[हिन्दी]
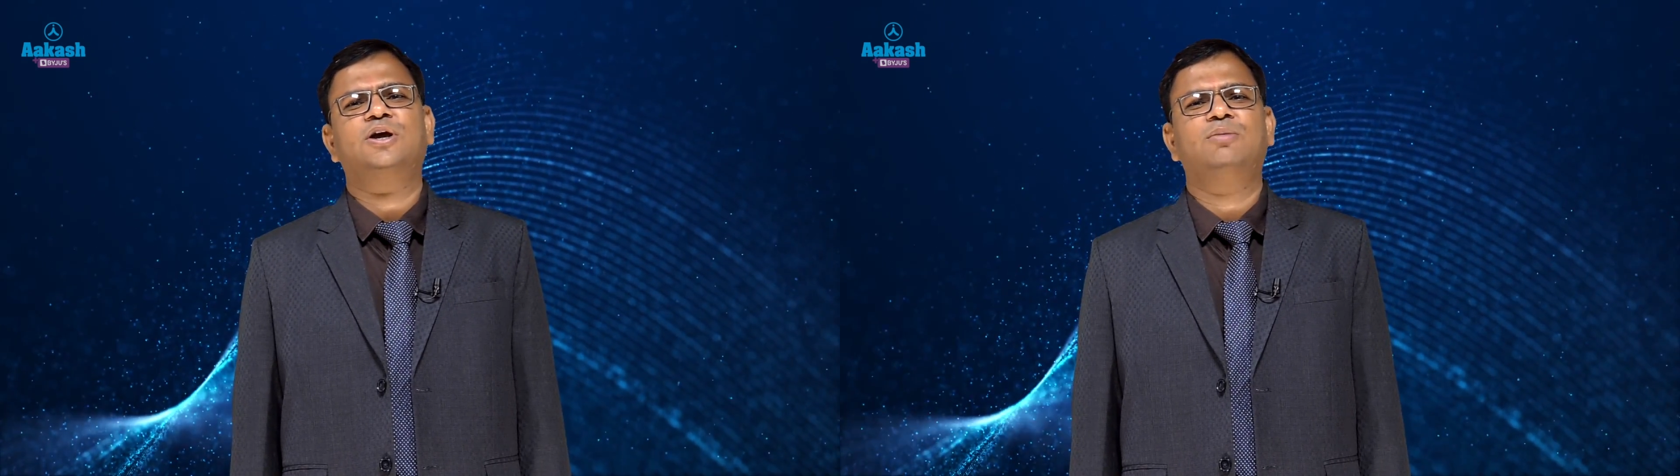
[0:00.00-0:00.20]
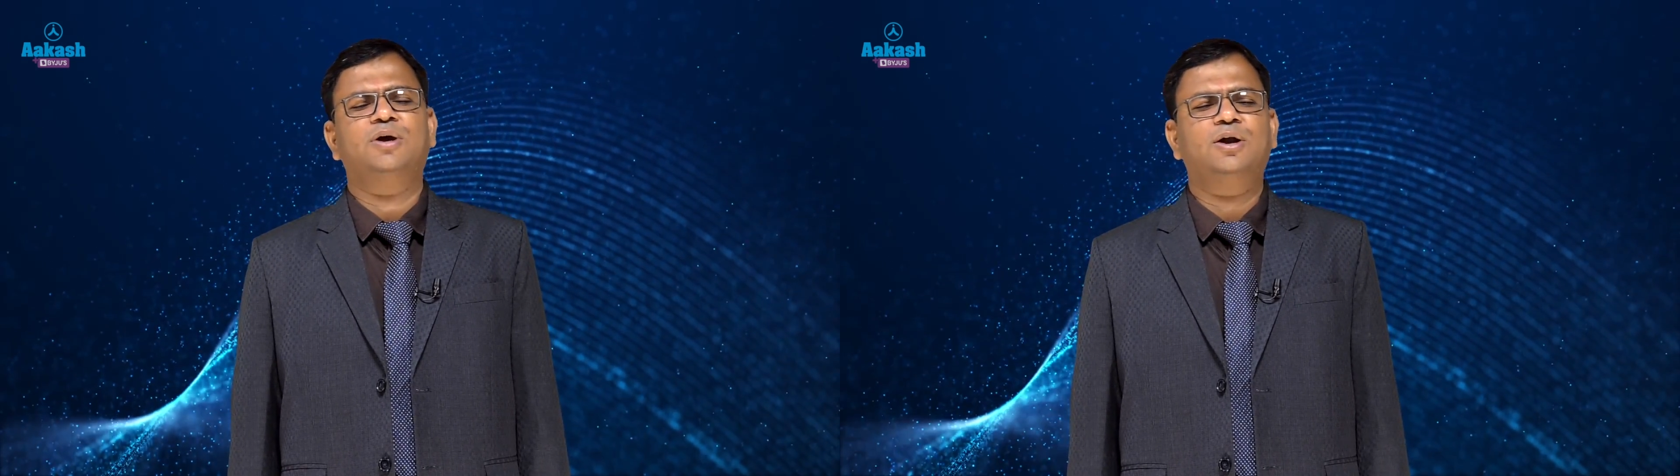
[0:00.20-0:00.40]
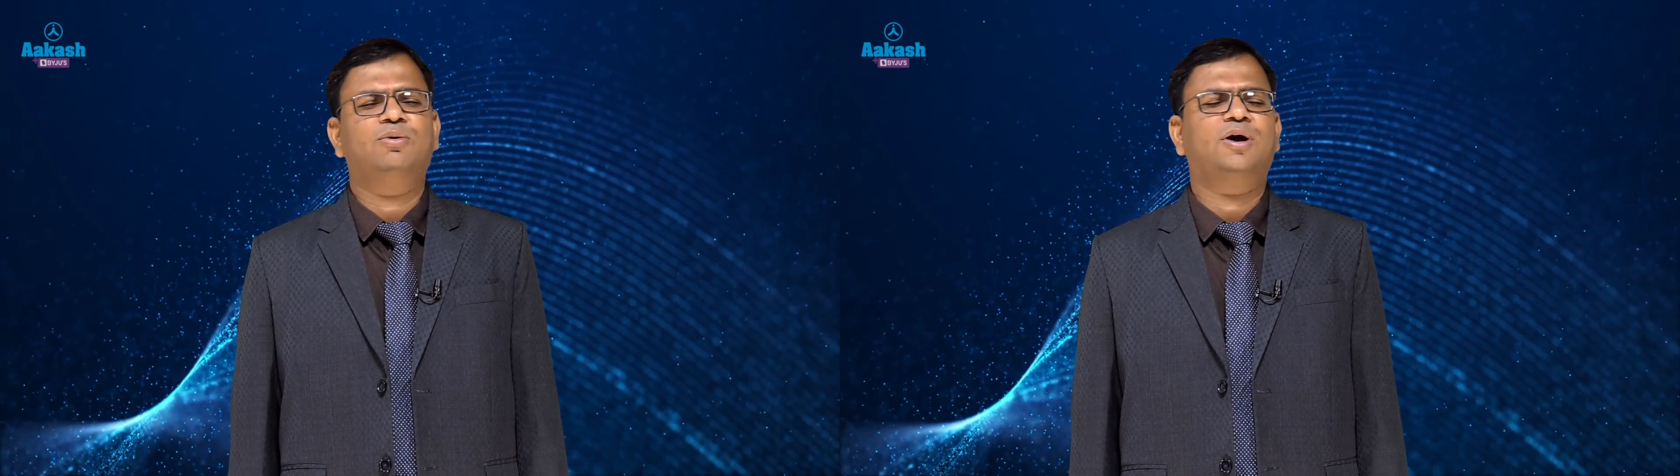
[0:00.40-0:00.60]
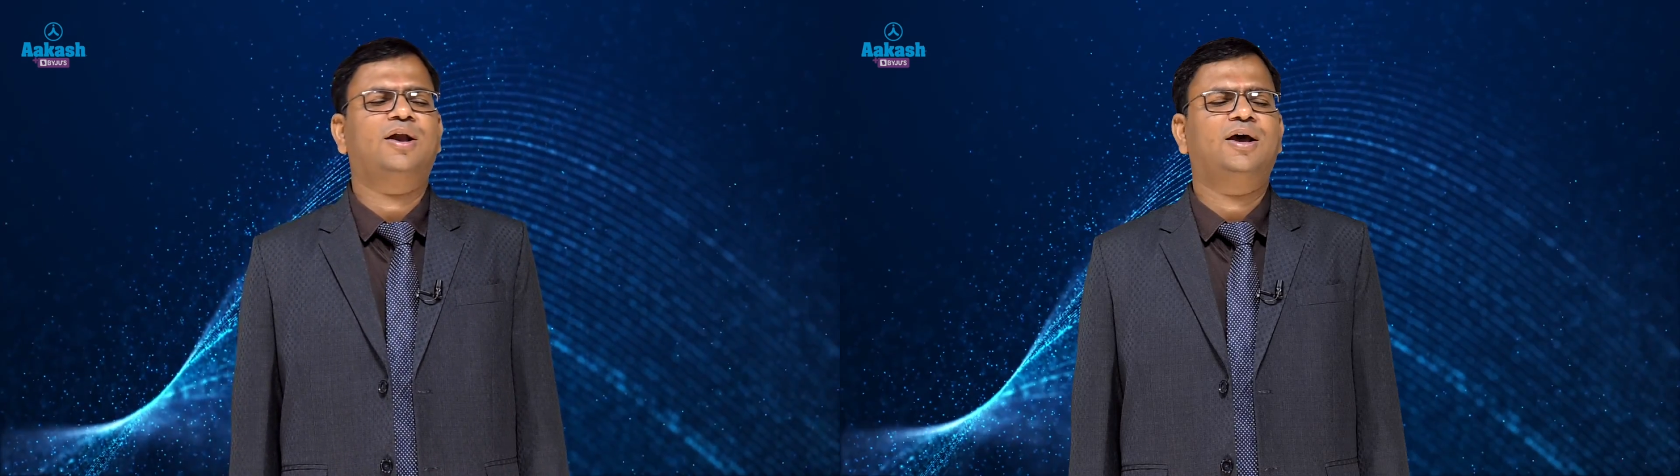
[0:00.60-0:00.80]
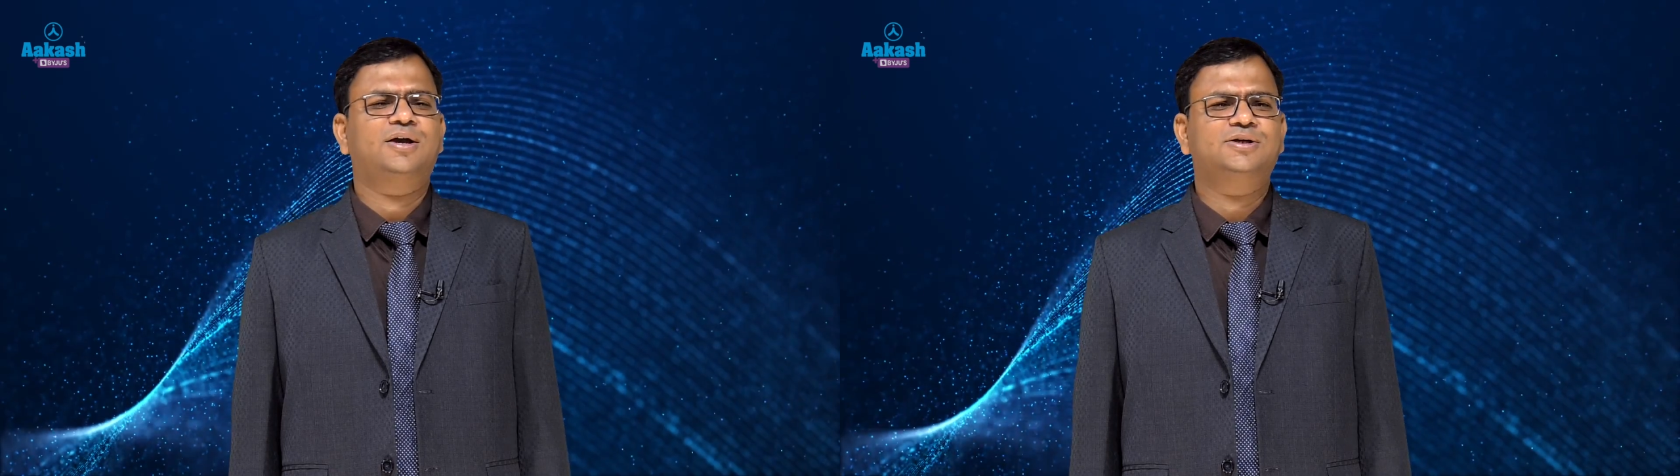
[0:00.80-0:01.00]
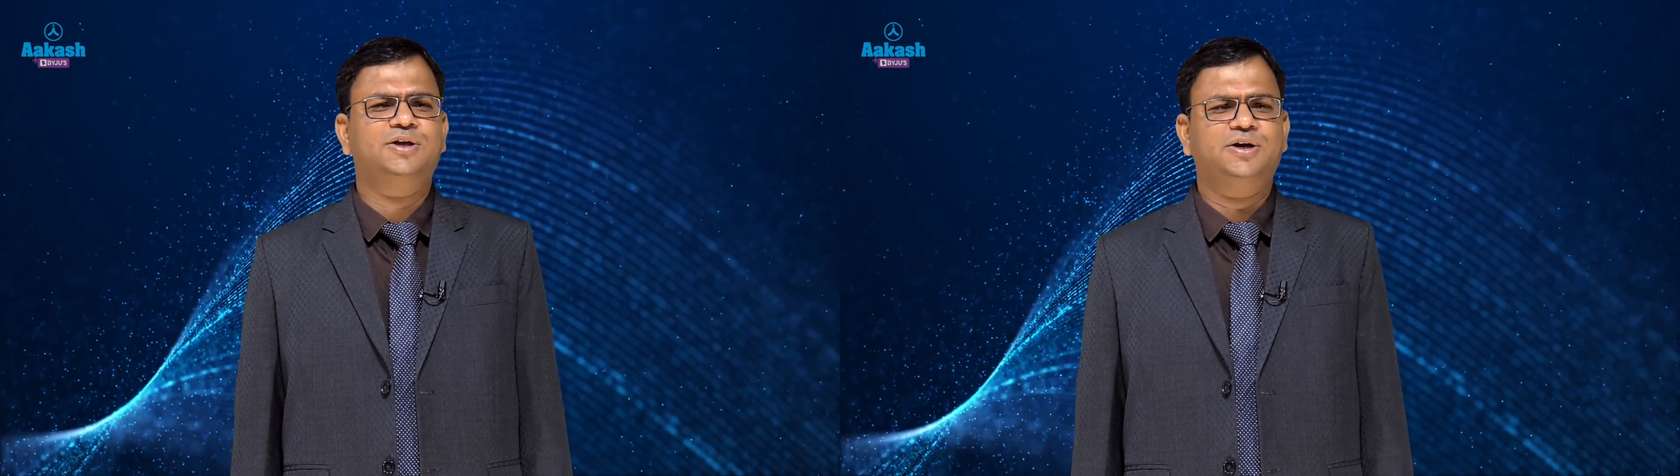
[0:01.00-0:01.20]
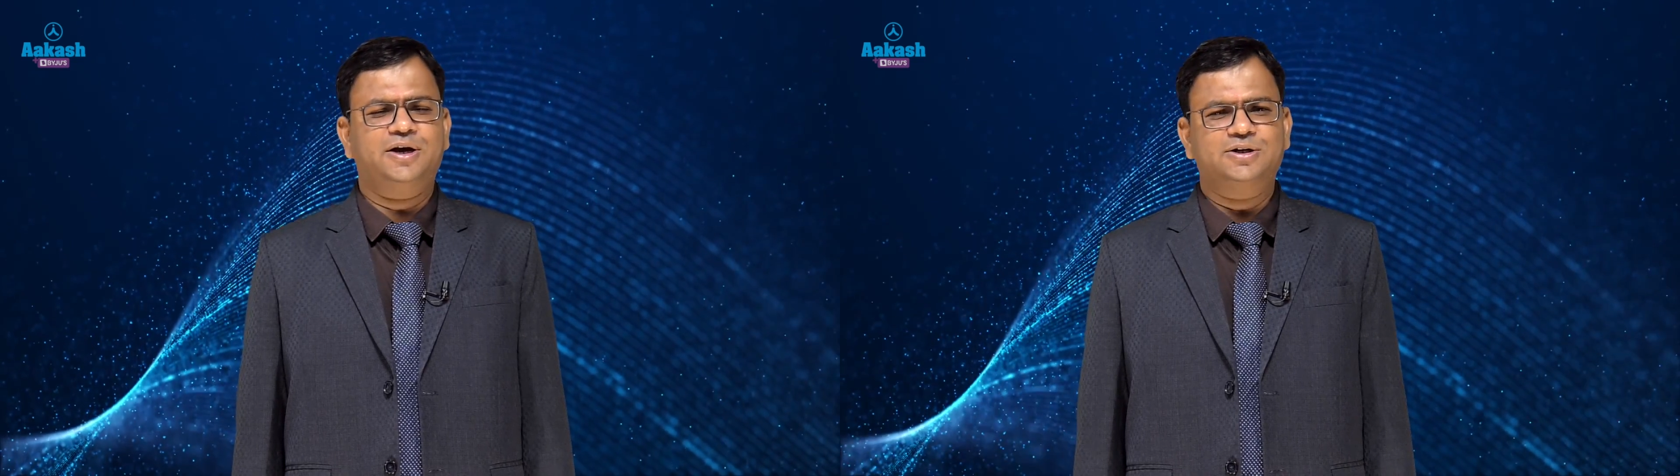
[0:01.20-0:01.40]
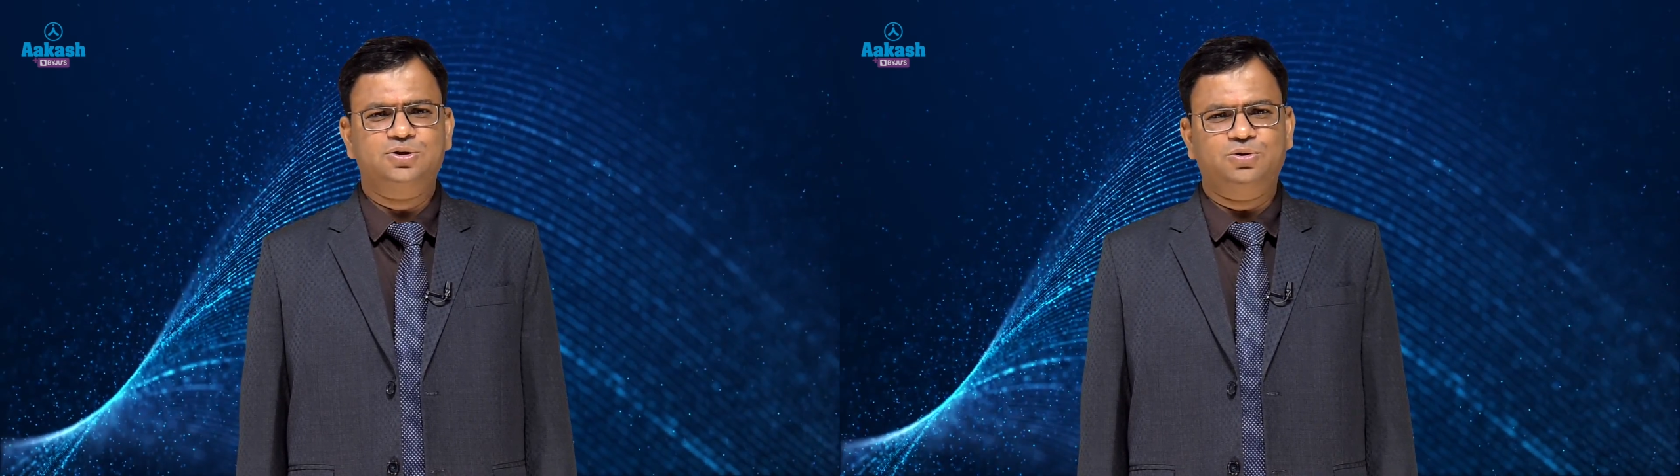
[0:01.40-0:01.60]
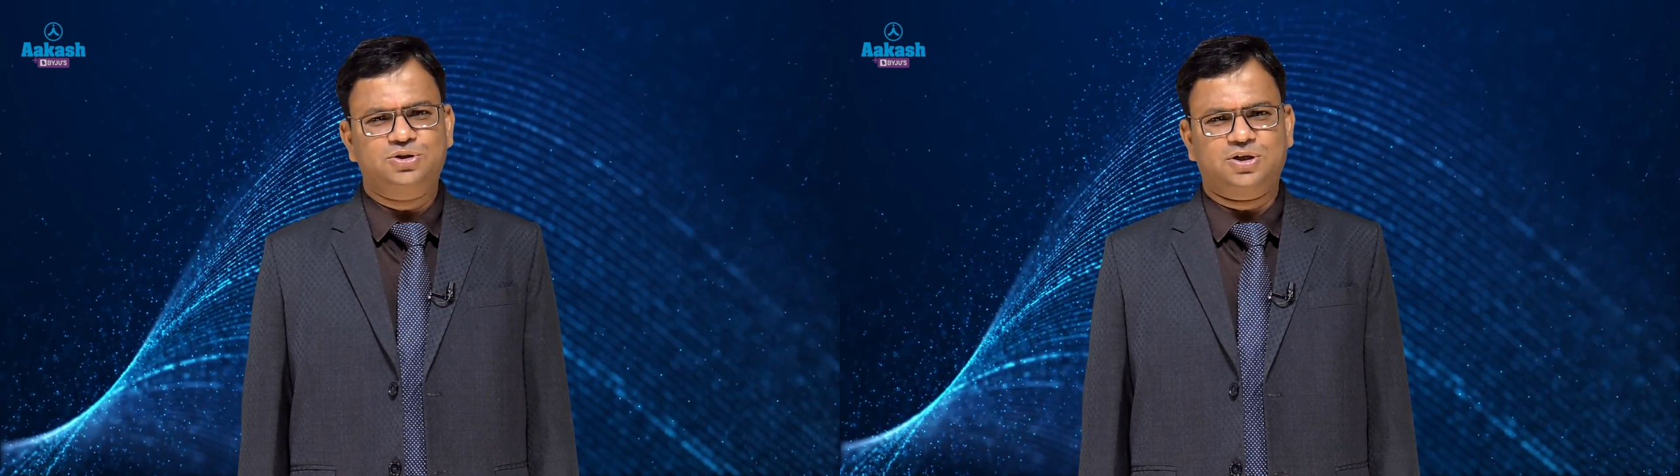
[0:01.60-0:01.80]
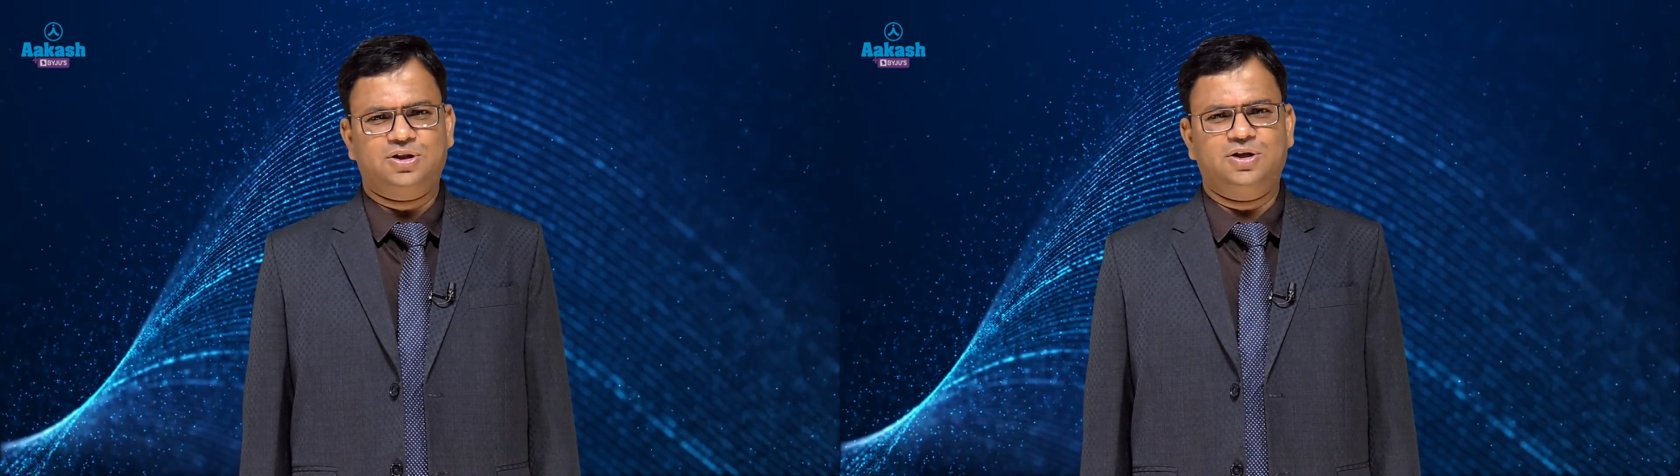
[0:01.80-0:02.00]
केमिकल वगैरह किसी इरिटेंट से हो
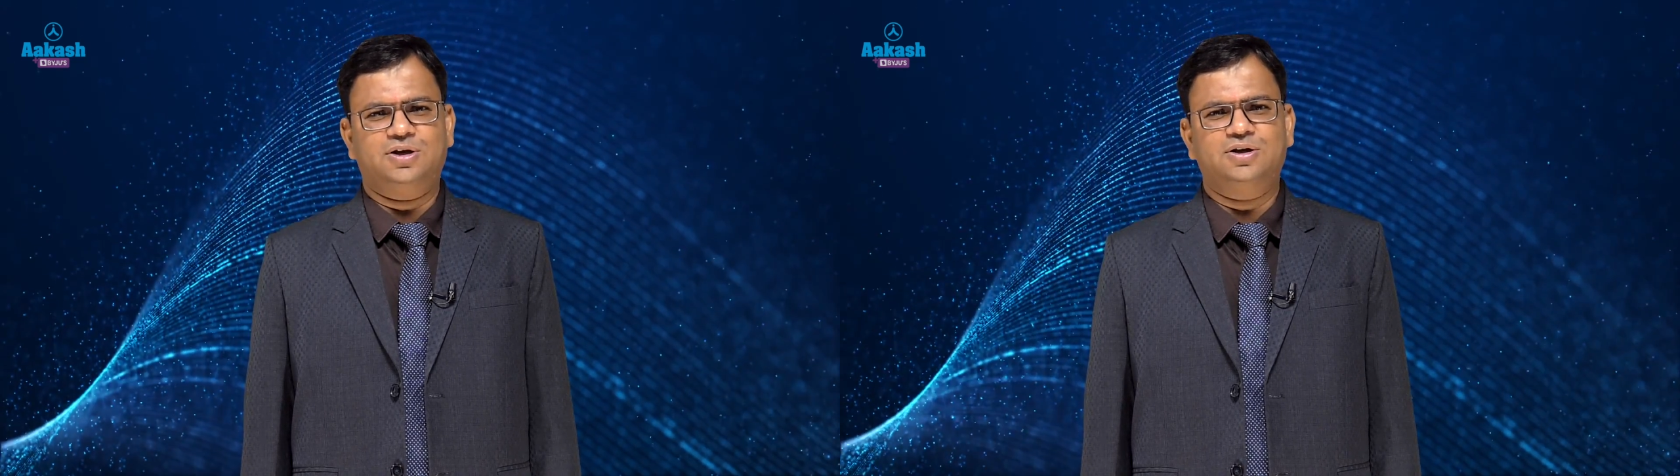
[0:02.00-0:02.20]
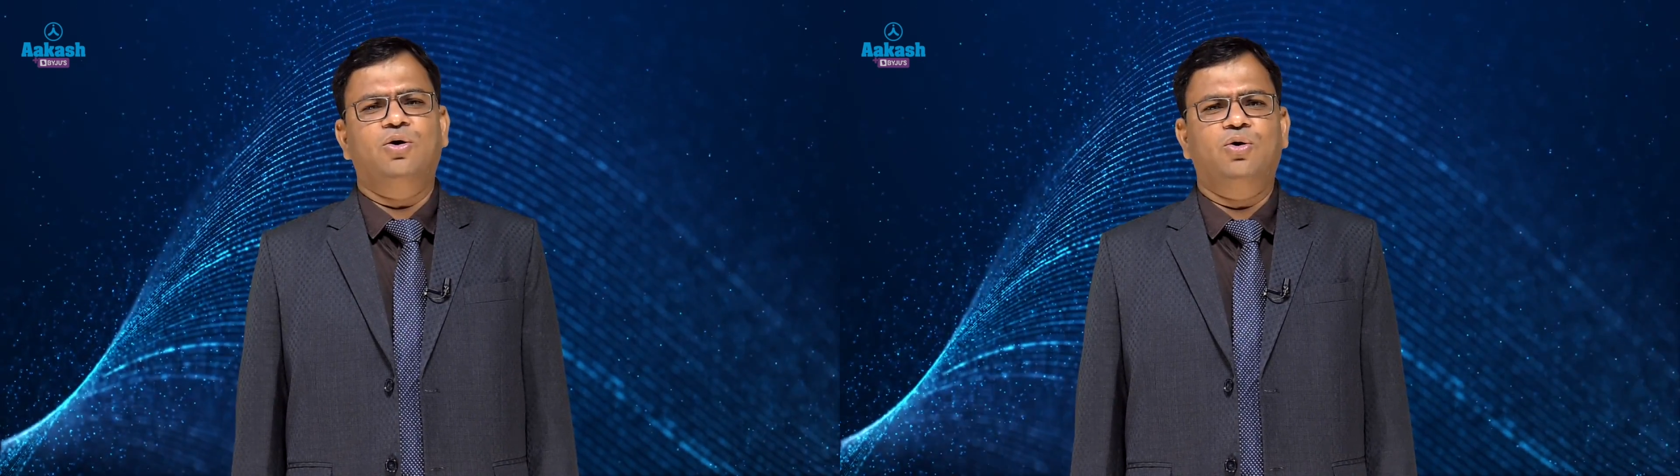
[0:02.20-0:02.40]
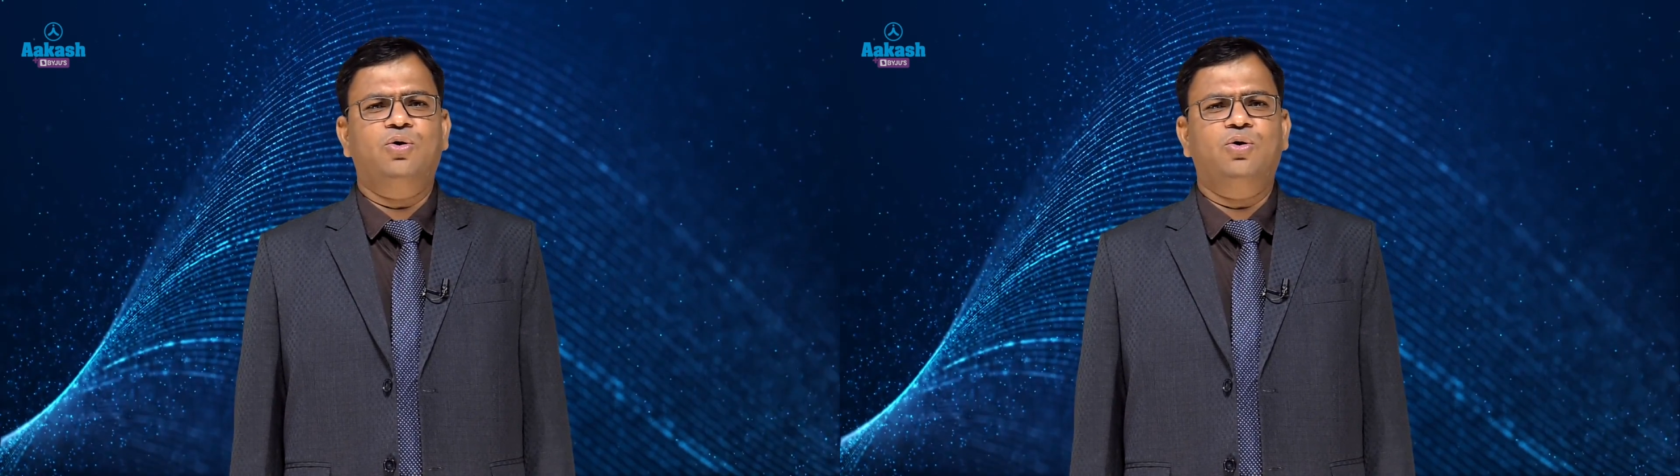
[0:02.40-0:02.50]
सकती है